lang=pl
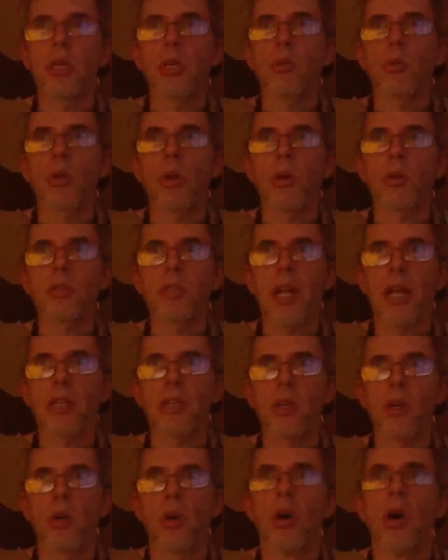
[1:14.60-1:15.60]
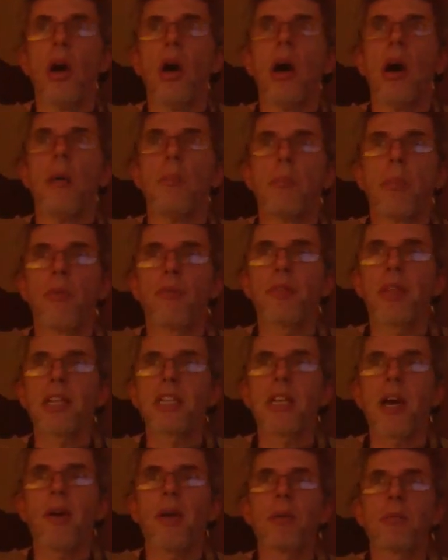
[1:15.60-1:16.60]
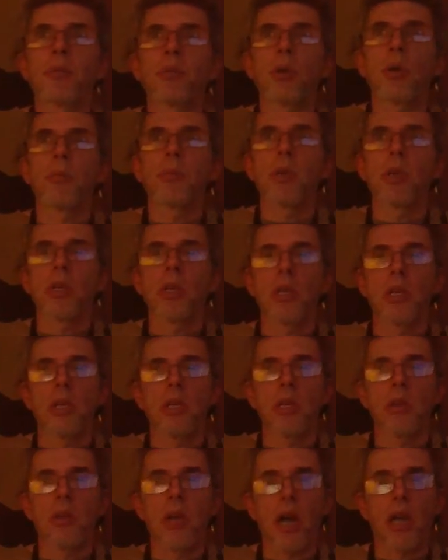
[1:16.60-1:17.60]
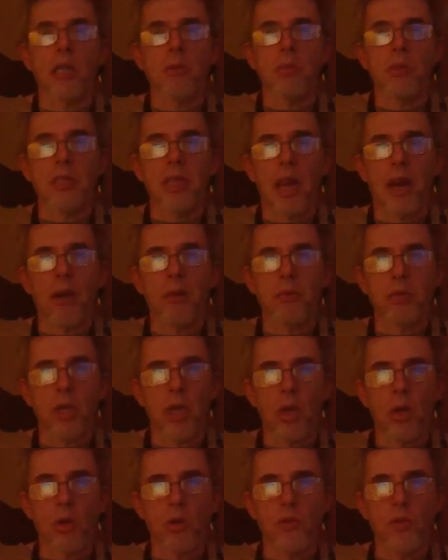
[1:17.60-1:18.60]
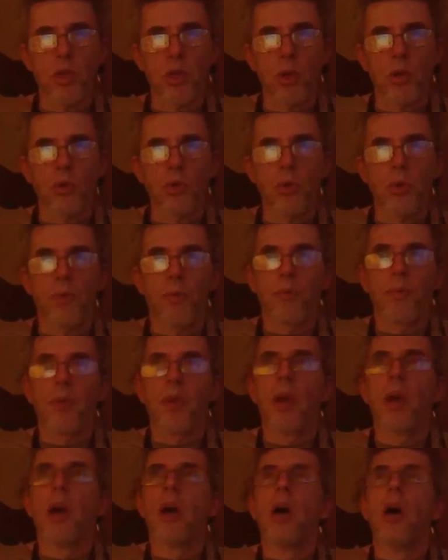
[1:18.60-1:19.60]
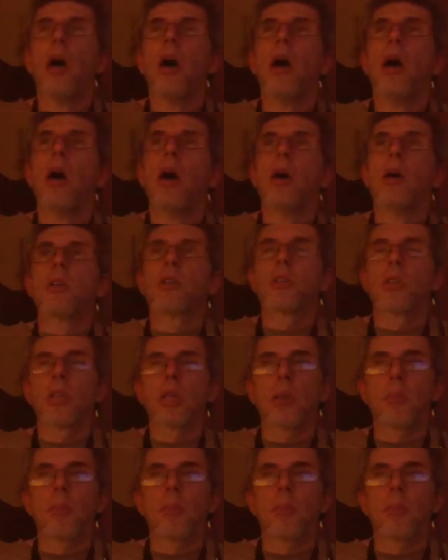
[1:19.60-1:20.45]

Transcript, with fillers: które ostatnio powtarzałem sobie i jak gdyby starałem się je rozwinąć. Czyli